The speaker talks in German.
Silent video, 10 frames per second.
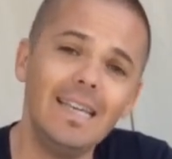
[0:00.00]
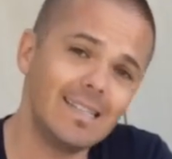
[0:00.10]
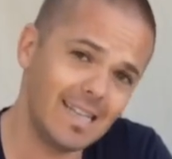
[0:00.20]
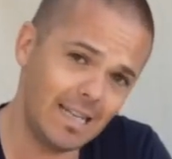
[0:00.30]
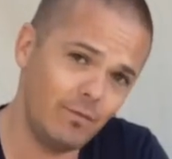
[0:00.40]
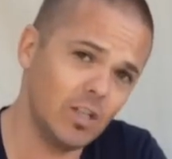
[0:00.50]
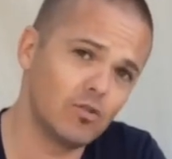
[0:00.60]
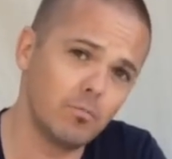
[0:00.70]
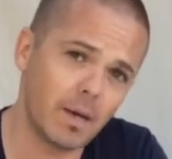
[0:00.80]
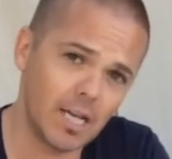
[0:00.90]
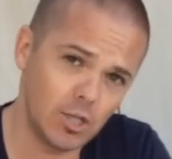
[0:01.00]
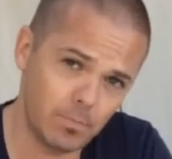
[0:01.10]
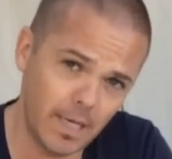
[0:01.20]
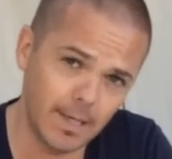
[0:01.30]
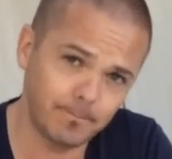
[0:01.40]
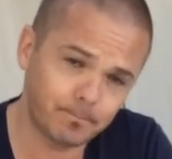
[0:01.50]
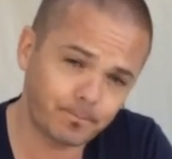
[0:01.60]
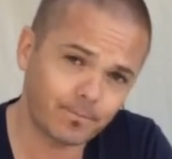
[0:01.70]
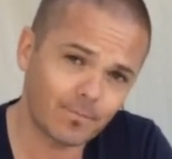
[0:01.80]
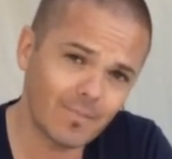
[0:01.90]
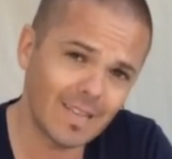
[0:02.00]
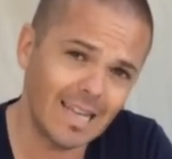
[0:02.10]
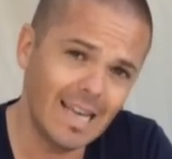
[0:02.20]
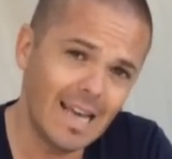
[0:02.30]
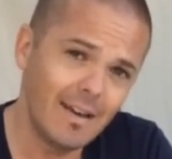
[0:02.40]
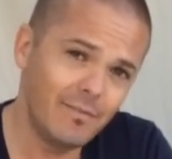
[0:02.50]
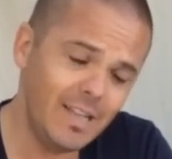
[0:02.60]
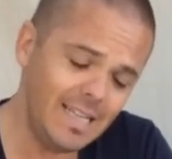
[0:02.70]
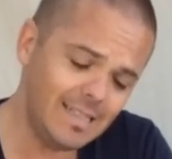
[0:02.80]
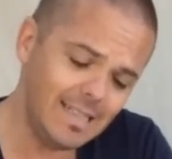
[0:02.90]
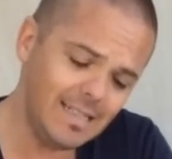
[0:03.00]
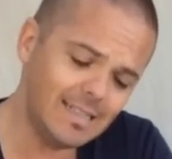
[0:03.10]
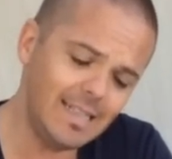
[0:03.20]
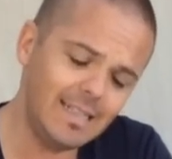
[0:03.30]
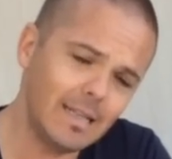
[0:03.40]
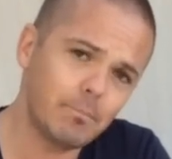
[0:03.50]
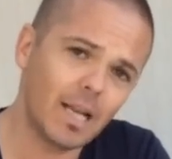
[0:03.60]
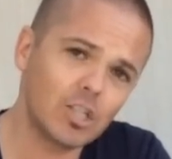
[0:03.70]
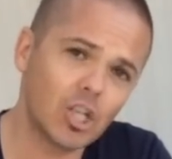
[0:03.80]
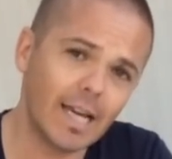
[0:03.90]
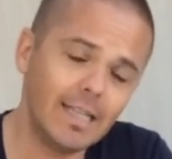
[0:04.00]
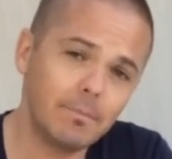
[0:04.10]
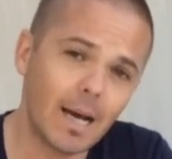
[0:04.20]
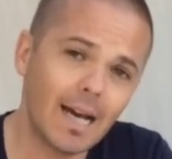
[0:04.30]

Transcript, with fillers: Hier sehen wir zum Beispiel wie sie sich den Platz streitig